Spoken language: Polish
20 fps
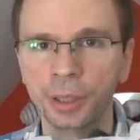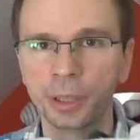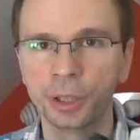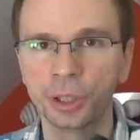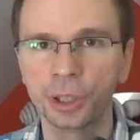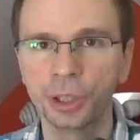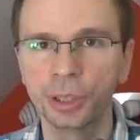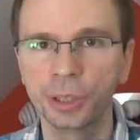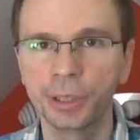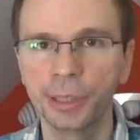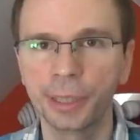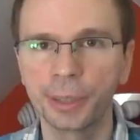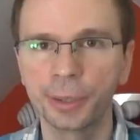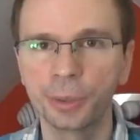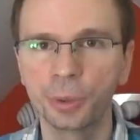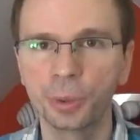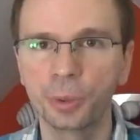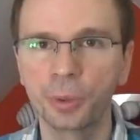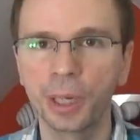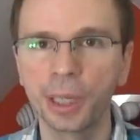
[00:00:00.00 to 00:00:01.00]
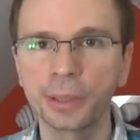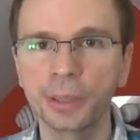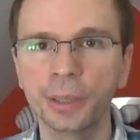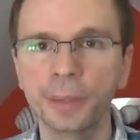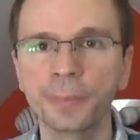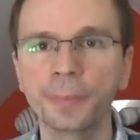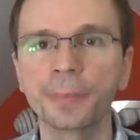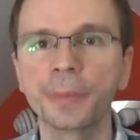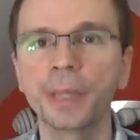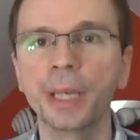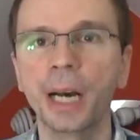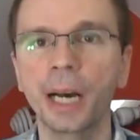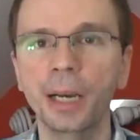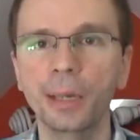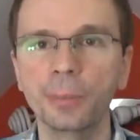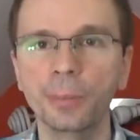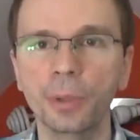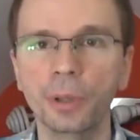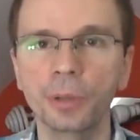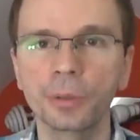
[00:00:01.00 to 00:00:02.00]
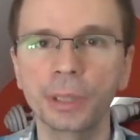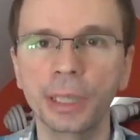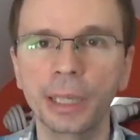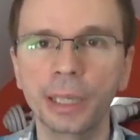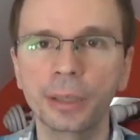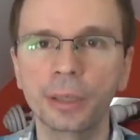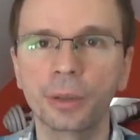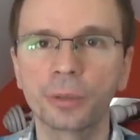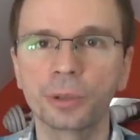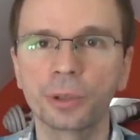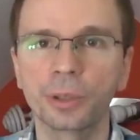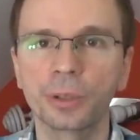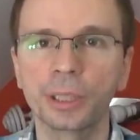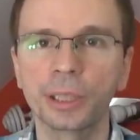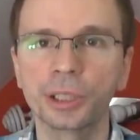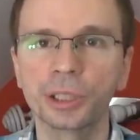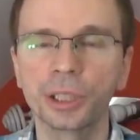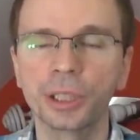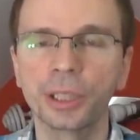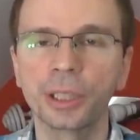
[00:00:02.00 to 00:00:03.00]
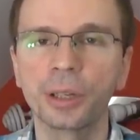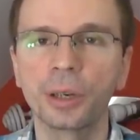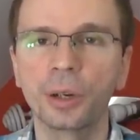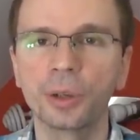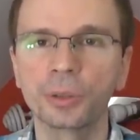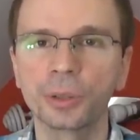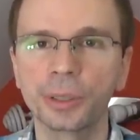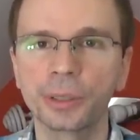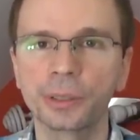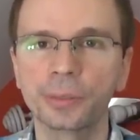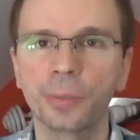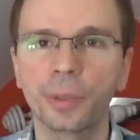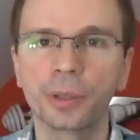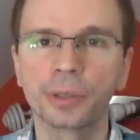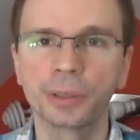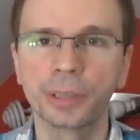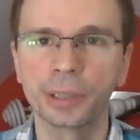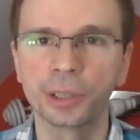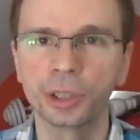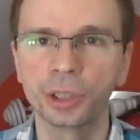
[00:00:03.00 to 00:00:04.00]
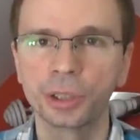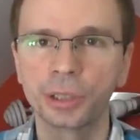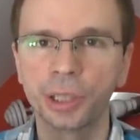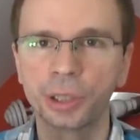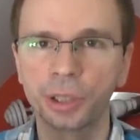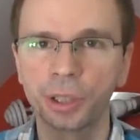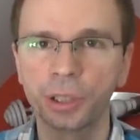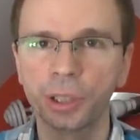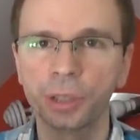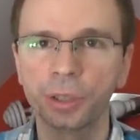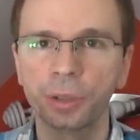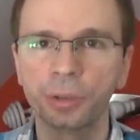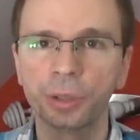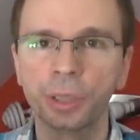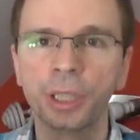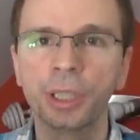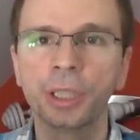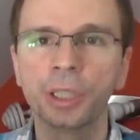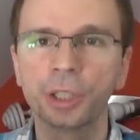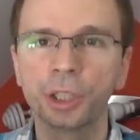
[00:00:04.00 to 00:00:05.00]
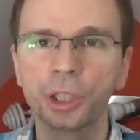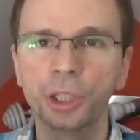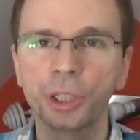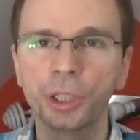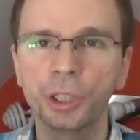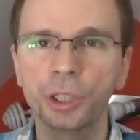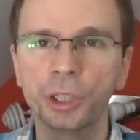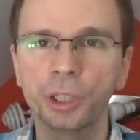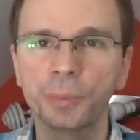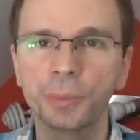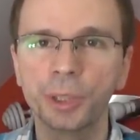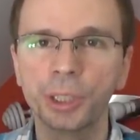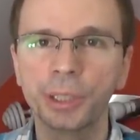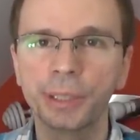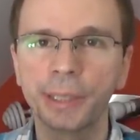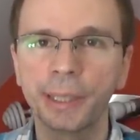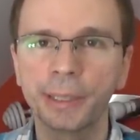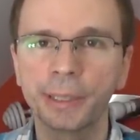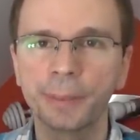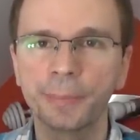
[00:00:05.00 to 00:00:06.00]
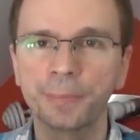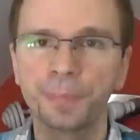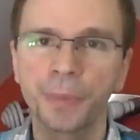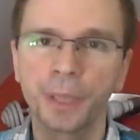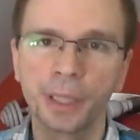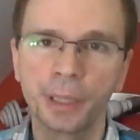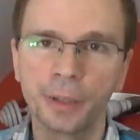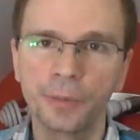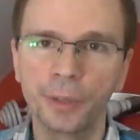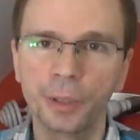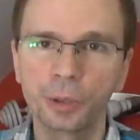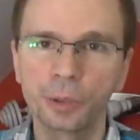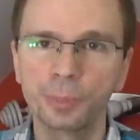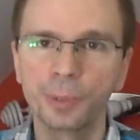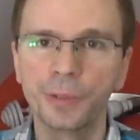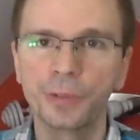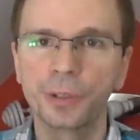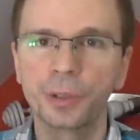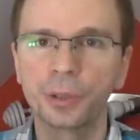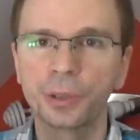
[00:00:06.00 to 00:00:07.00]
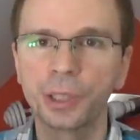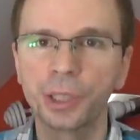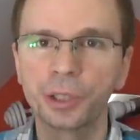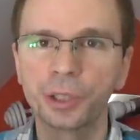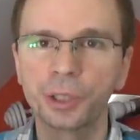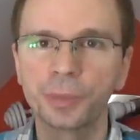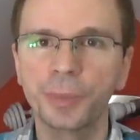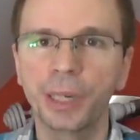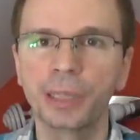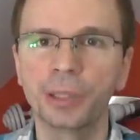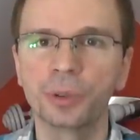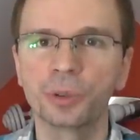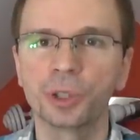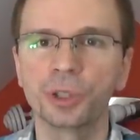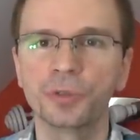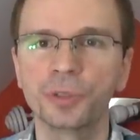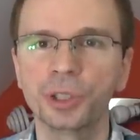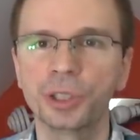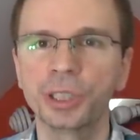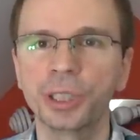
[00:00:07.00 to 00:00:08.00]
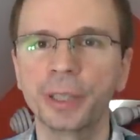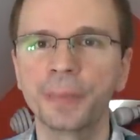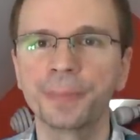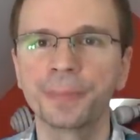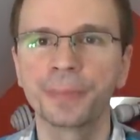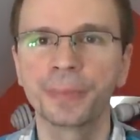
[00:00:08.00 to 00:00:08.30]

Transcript: czyli taki układ, albo na kontrolerze od Xboxa 360, czyli czymś takim. Według mnie wygodniejszym, ale oczywiście